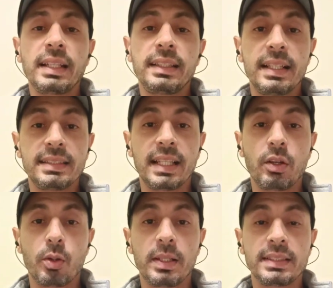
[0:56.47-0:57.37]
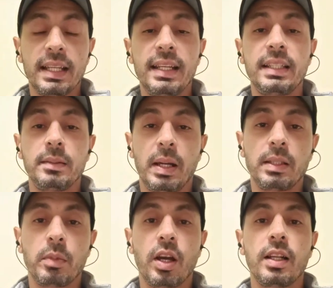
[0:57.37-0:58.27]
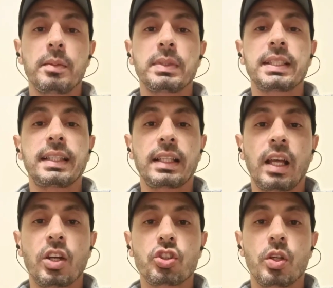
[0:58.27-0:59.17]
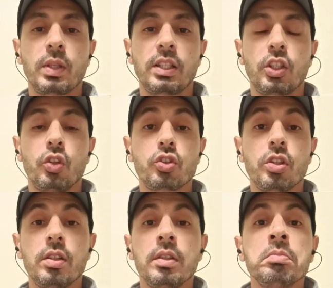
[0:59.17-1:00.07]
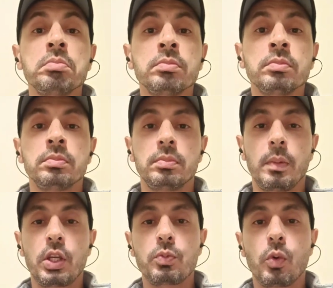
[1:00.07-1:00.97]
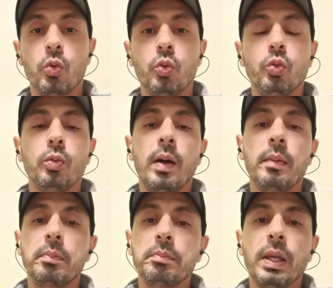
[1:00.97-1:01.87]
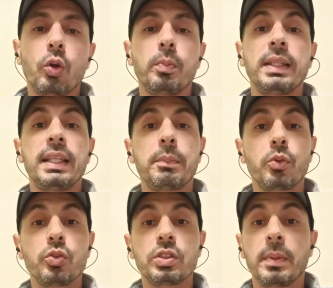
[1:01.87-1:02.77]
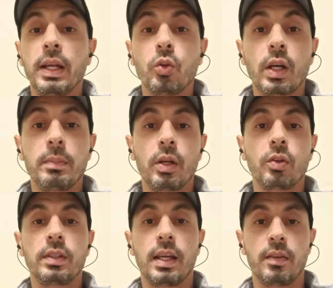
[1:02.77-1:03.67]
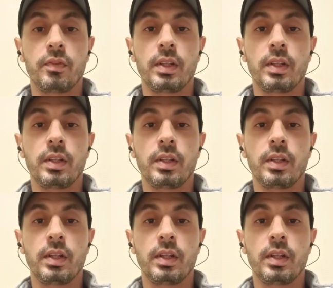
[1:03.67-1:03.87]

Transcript: بعد ثالث سنه وربع سنه يعني بعد مرحله مثلا تحت 10 وتحت 11 ما بقاش موجود وبياخد ميداليه برونز مع انه كان بياخد دهب